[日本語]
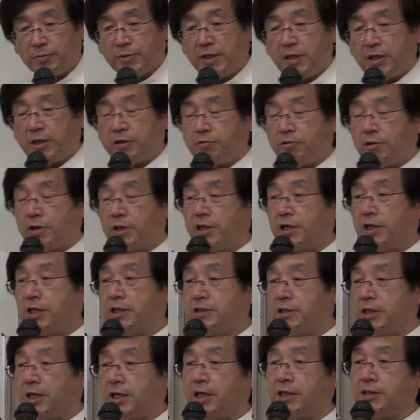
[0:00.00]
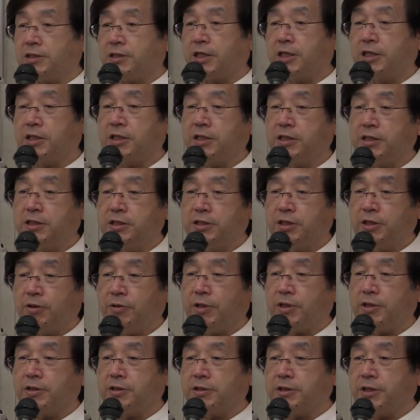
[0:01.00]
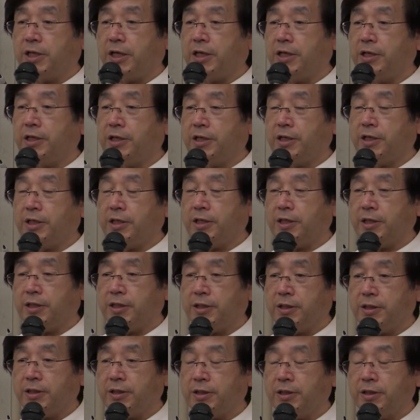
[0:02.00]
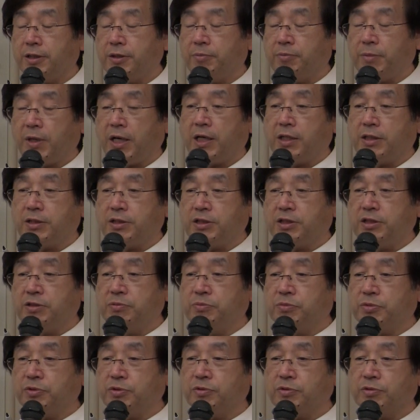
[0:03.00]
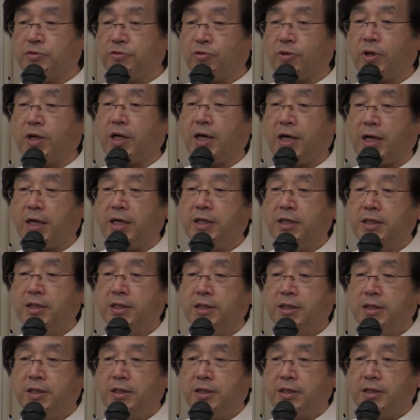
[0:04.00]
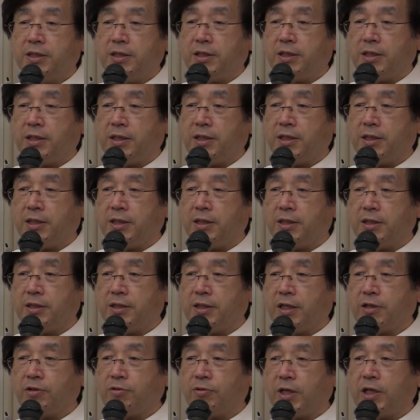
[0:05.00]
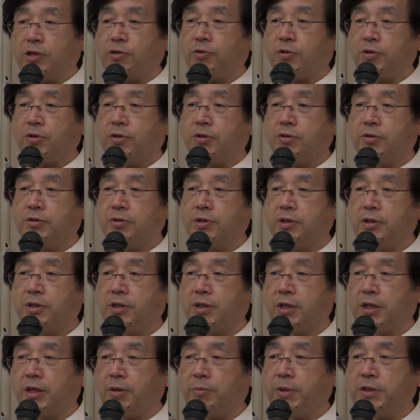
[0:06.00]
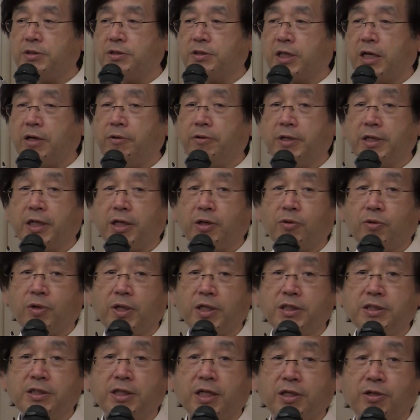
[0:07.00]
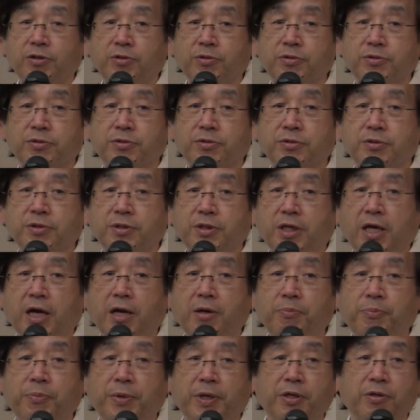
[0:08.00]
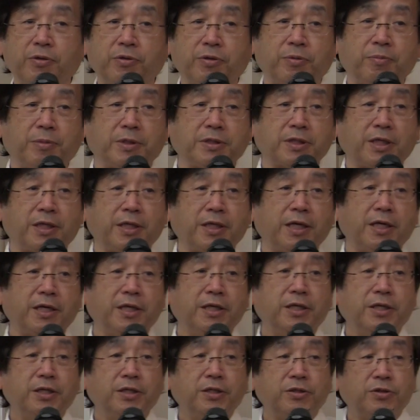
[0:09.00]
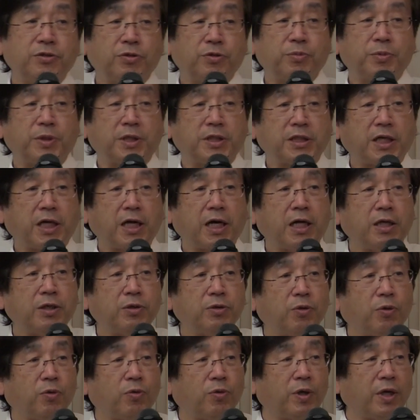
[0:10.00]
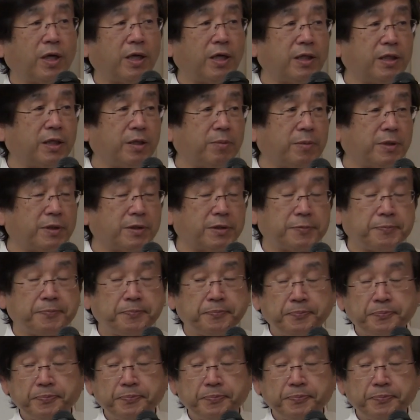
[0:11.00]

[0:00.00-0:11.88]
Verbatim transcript: イナートランキライザー、最近ではですね、えー、まあ、新聞とかあなどなど、あまり使わない方がいいんだというキャンペーンといいますかね、そういうものが盛んに行われています。